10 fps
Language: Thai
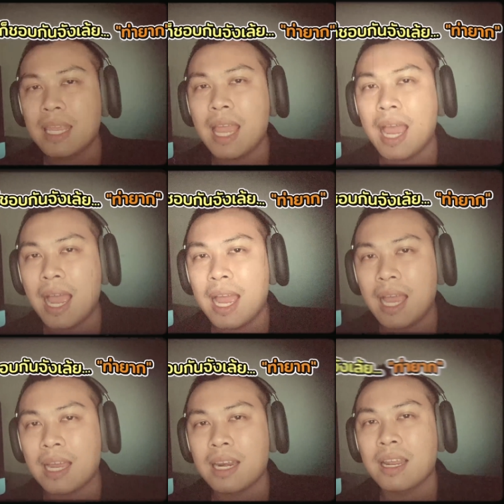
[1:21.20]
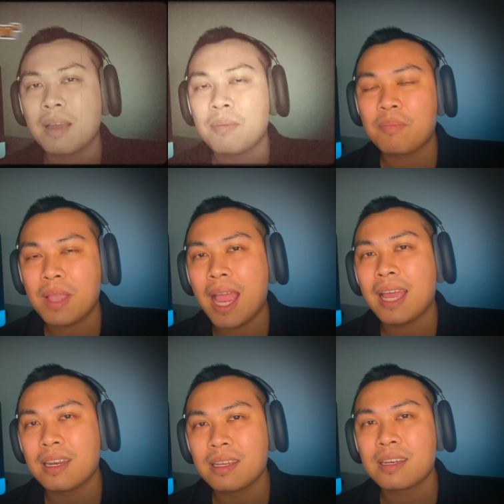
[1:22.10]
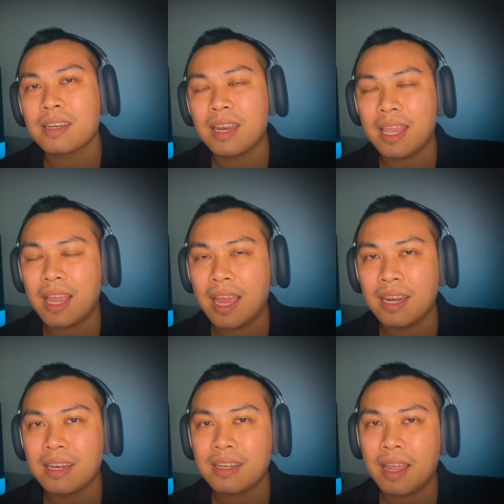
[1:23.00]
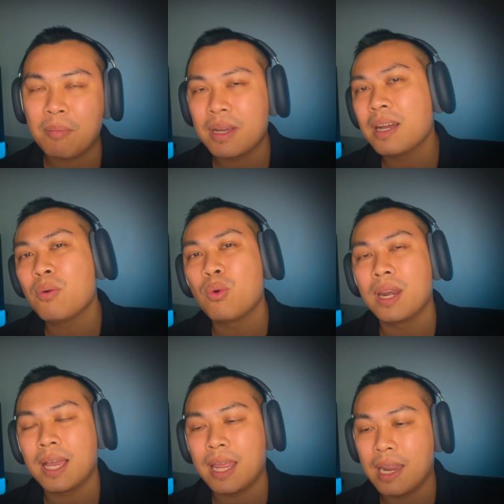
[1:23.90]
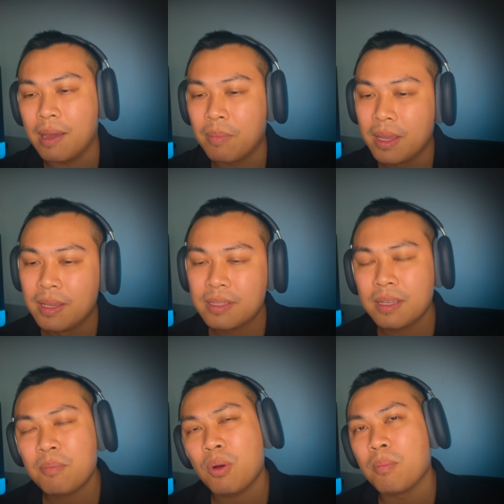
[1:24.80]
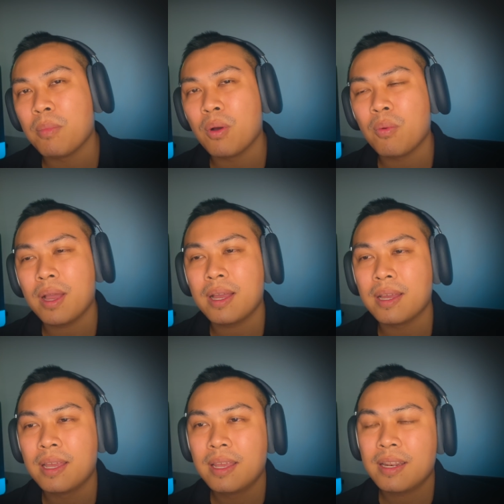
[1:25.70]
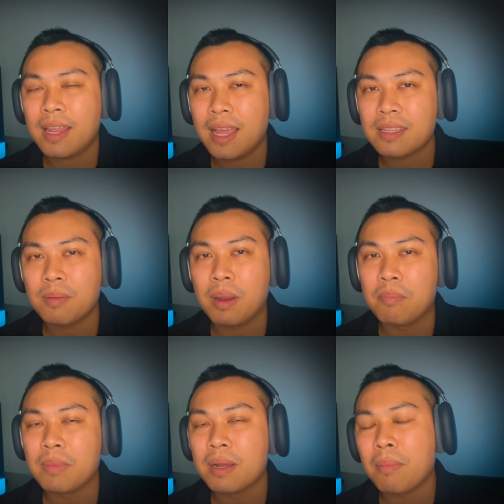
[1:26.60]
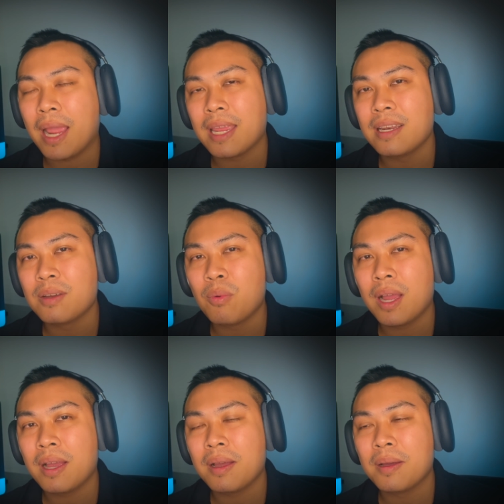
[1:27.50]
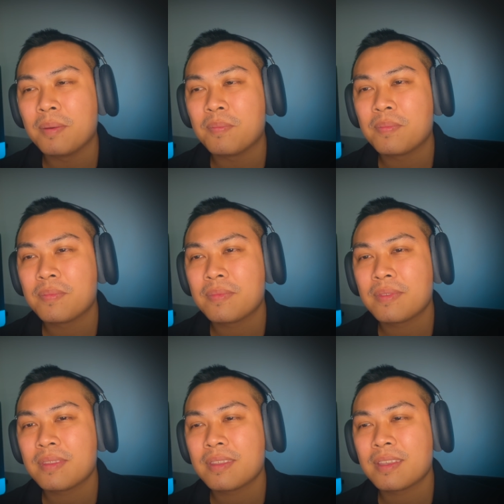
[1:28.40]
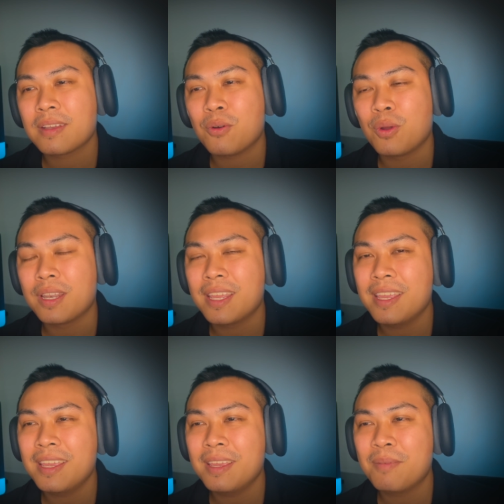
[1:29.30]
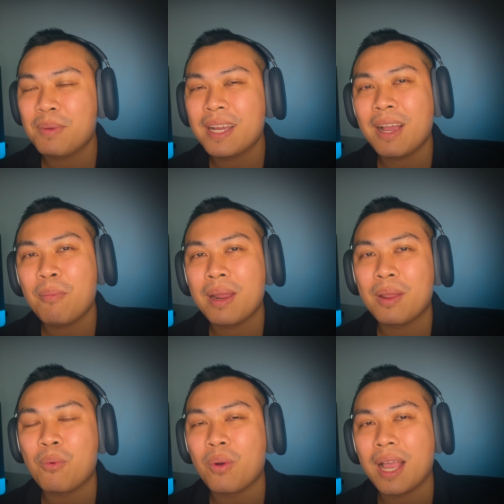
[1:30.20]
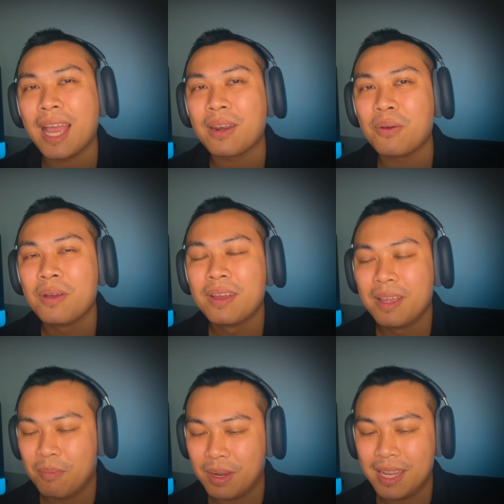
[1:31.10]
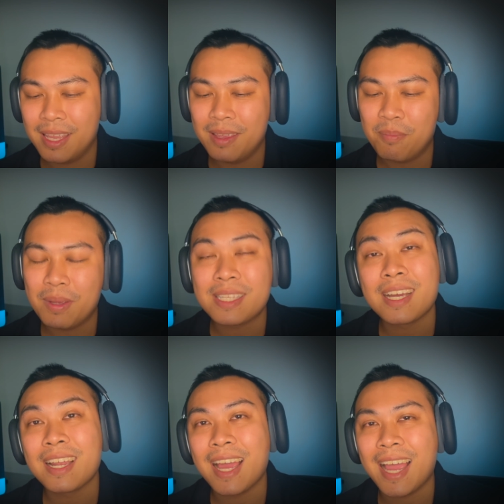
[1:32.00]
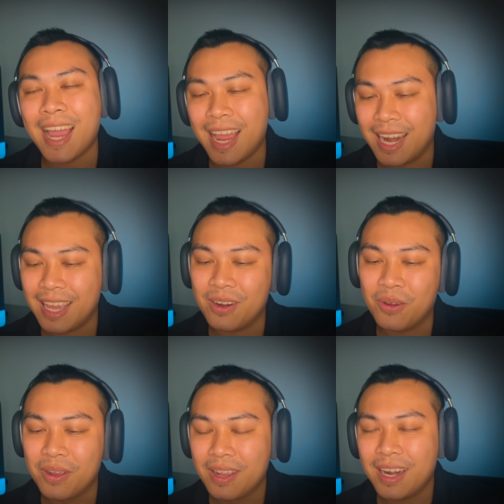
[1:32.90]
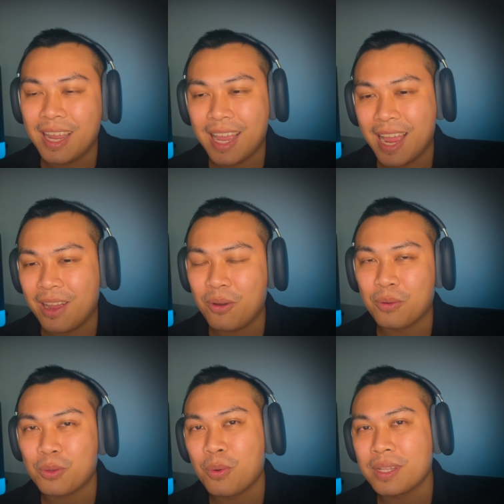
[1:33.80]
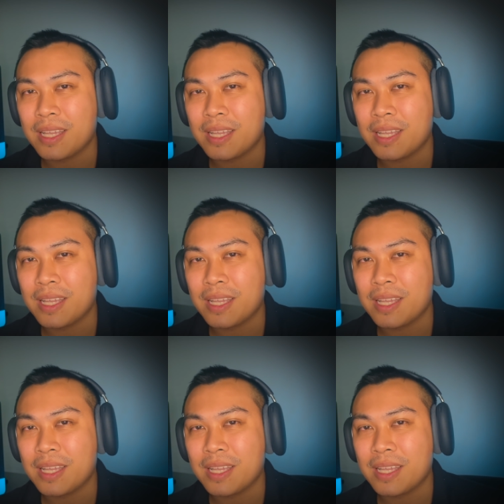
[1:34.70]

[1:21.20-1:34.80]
ยากนะครับ ท่าหนึ่งในการทำเครื่องขุดแล้วกันนะครับซึ่งผมมองว่าถ้าสำหรับมือใหม่หรือว่าคนที่เพิ่งเข้ามาในวงการเนาะบางทีไปเจอราคาแล้วกันเนาะราคาของตัว